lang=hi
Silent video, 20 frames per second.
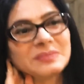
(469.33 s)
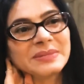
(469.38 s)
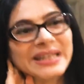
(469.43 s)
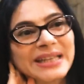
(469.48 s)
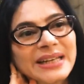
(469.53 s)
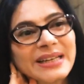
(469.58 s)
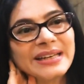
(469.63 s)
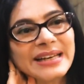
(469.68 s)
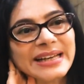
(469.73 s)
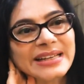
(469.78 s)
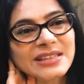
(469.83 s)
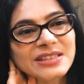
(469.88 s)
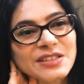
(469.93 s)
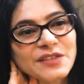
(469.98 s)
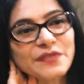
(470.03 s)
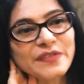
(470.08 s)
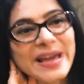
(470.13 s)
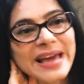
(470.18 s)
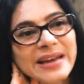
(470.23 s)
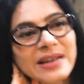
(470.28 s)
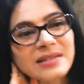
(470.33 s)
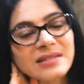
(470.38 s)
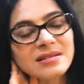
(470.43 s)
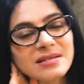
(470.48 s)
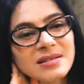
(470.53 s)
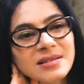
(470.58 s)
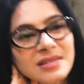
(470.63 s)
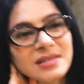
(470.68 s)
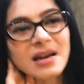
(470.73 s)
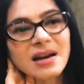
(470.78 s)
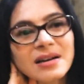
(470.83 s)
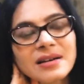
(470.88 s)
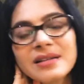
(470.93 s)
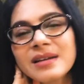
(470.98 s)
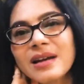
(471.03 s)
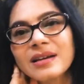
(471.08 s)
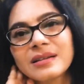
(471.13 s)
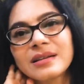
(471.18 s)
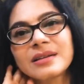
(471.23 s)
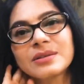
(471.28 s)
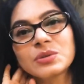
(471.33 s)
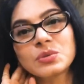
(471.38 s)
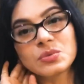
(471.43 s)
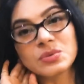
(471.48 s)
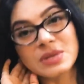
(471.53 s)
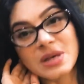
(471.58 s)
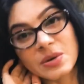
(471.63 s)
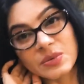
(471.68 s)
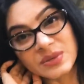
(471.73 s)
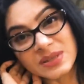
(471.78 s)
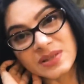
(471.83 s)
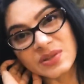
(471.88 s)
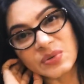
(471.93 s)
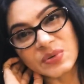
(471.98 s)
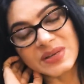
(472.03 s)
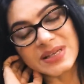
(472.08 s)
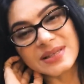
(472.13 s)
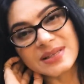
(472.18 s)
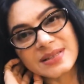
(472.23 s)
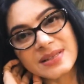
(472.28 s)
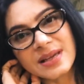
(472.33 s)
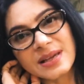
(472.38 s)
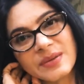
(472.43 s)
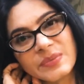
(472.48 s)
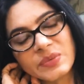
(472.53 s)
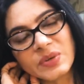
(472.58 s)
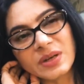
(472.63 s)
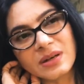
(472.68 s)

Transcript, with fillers: मैंने नेगेटिव कैरेक्टर स्टार्ट किया था 2003 से